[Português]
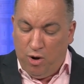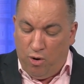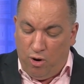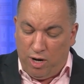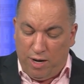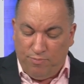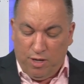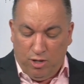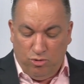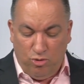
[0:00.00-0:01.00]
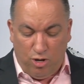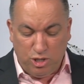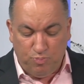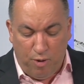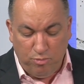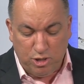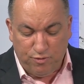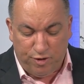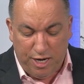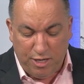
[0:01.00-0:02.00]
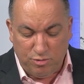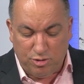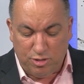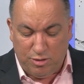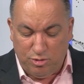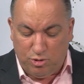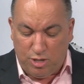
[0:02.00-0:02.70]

Ora, nós pomos freios nos,